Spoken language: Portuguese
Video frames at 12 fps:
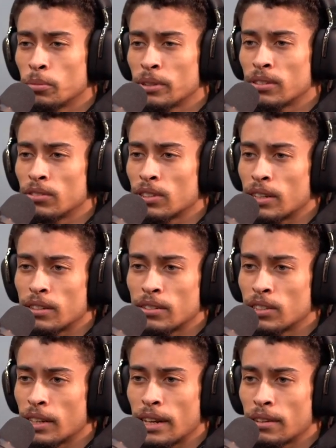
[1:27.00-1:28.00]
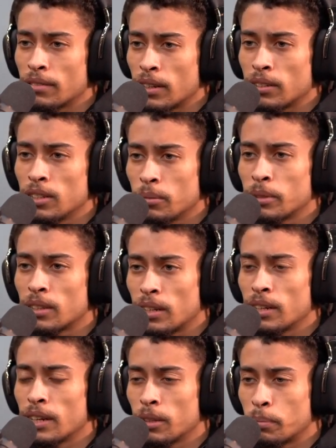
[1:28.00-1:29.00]
Tipo assim, os caras escrevem as rimas, tá
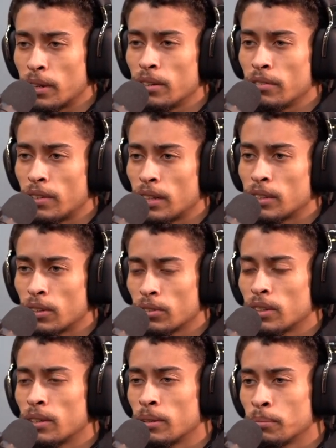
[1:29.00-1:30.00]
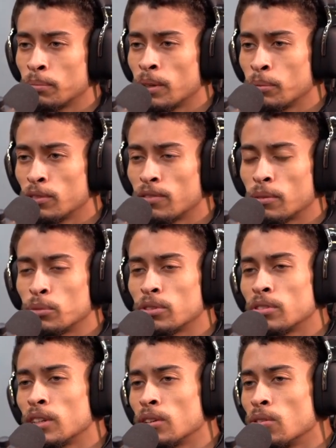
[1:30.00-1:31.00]
ligado? Pra levar e tal. É, é muito
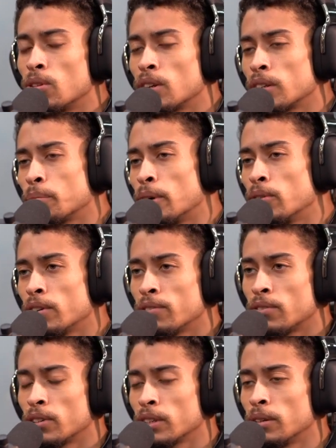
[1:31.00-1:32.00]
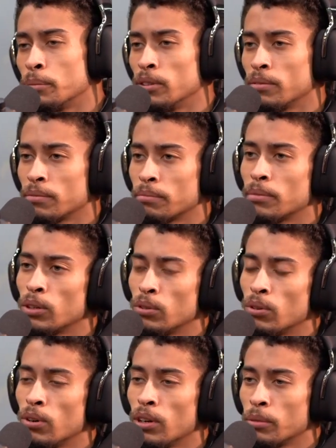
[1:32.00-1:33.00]
famoso na Angola, o bagulho é foda. O
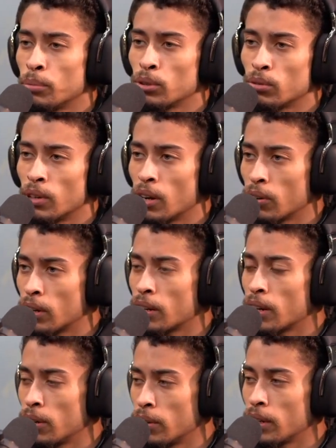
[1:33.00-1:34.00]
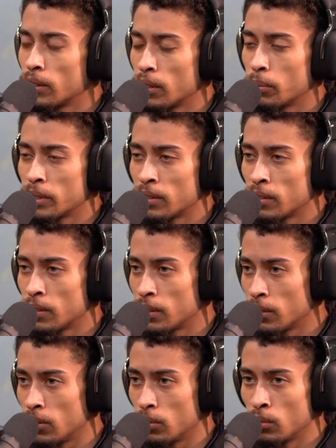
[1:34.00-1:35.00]
bagulho rola em Irado. Portugal, caralho. É, tem uma
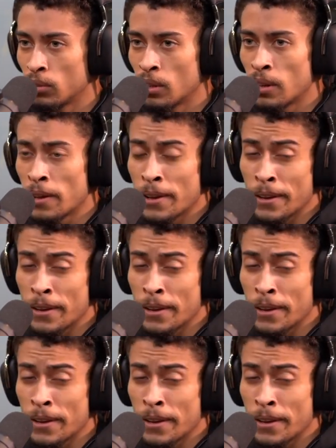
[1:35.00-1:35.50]
cena disso.